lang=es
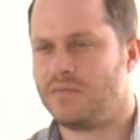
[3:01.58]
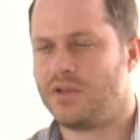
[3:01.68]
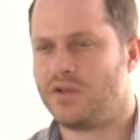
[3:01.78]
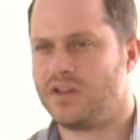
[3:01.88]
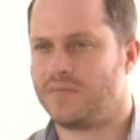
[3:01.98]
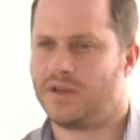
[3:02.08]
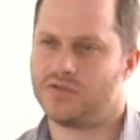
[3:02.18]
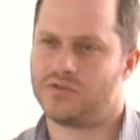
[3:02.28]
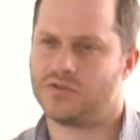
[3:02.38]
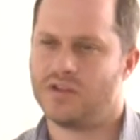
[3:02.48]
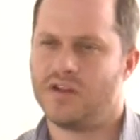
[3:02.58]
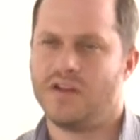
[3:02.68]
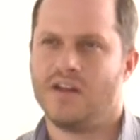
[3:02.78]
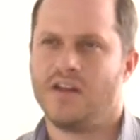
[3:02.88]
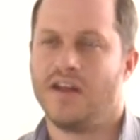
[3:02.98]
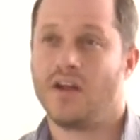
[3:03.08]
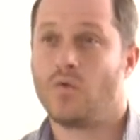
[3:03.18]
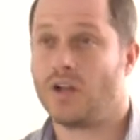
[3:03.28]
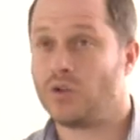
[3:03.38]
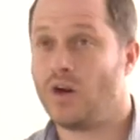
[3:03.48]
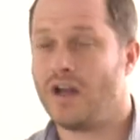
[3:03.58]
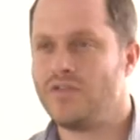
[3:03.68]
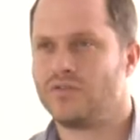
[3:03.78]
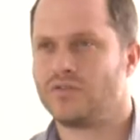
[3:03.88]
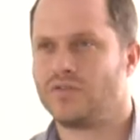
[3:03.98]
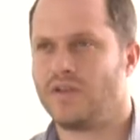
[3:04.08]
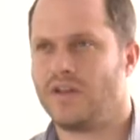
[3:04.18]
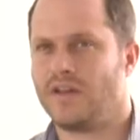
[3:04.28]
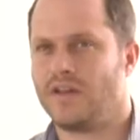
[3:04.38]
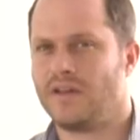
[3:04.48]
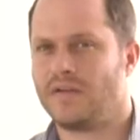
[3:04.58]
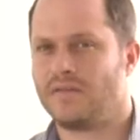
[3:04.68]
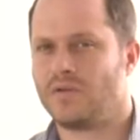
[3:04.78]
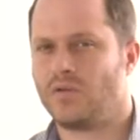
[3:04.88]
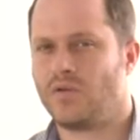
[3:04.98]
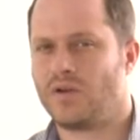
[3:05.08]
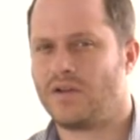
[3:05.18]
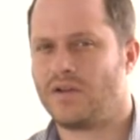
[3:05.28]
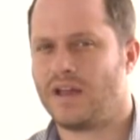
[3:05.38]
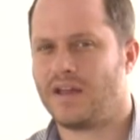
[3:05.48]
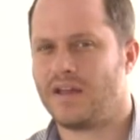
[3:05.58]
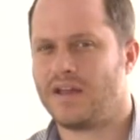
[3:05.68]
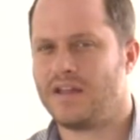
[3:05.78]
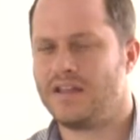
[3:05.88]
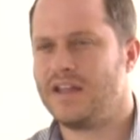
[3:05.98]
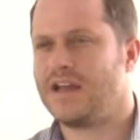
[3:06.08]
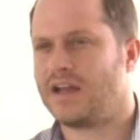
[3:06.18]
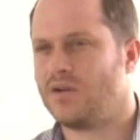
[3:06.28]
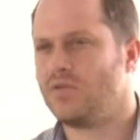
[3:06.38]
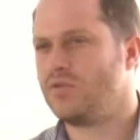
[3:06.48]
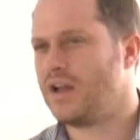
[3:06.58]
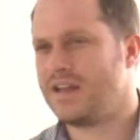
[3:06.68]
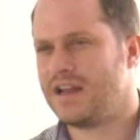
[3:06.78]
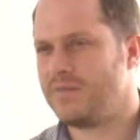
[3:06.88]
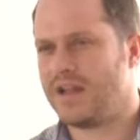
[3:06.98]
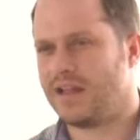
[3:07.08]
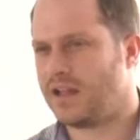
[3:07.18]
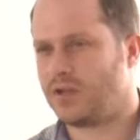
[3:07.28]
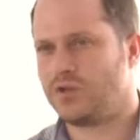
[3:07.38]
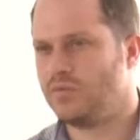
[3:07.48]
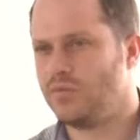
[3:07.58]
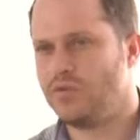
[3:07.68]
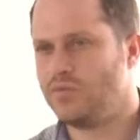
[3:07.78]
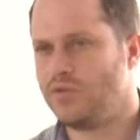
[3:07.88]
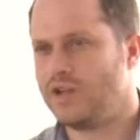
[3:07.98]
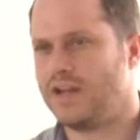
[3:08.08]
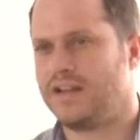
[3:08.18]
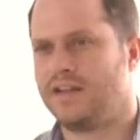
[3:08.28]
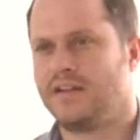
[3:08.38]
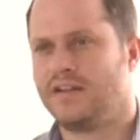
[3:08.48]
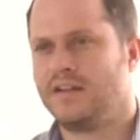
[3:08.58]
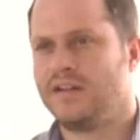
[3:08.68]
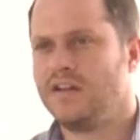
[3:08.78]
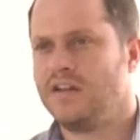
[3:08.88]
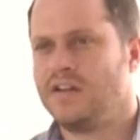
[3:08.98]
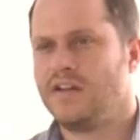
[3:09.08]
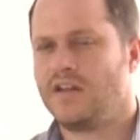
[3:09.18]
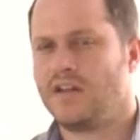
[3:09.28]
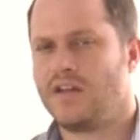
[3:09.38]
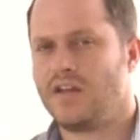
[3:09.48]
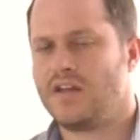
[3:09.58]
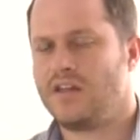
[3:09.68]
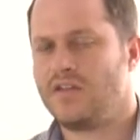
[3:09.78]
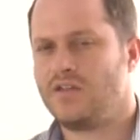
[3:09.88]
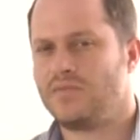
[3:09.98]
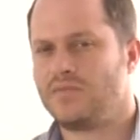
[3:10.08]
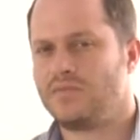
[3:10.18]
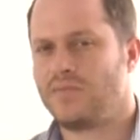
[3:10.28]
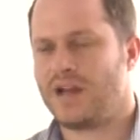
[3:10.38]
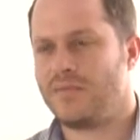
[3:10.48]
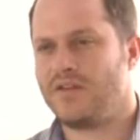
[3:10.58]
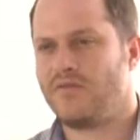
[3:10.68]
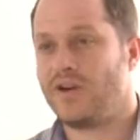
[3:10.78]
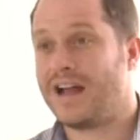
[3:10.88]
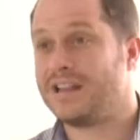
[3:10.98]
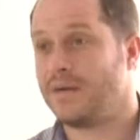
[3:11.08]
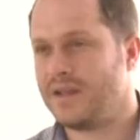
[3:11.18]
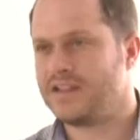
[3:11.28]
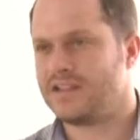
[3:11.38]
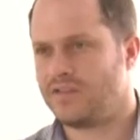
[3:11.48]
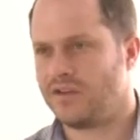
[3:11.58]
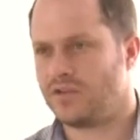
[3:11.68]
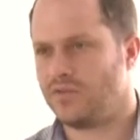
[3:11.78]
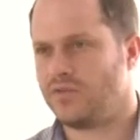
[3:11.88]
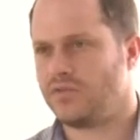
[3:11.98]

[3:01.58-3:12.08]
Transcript: millones de pesos en cuatro años, eh, lo que indica que hubo una dinámica de gestión muy, muy alta y para mí fue altamente satisfactorio.